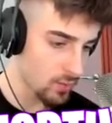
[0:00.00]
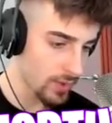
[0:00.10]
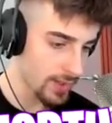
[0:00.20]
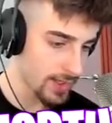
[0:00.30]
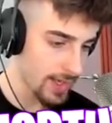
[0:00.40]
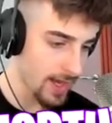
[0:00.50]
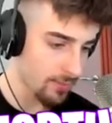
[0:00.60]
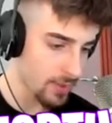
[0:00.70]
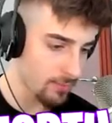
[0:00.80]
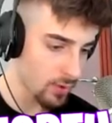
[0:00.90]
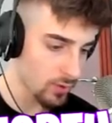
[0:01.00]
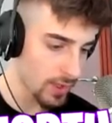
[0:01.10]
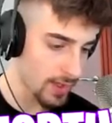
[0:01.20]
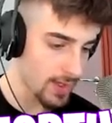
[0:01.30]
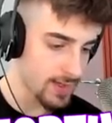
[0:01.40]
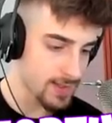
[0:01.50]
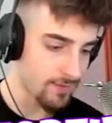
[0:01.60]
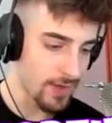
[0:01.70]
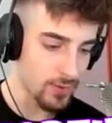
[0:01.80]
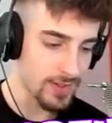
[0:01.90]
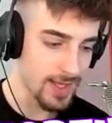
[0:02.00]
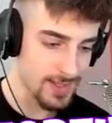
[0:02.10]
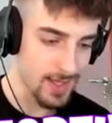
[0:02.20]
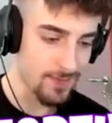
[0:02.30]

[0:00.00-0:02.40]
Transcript: qui delle armi in modo che se vado a destra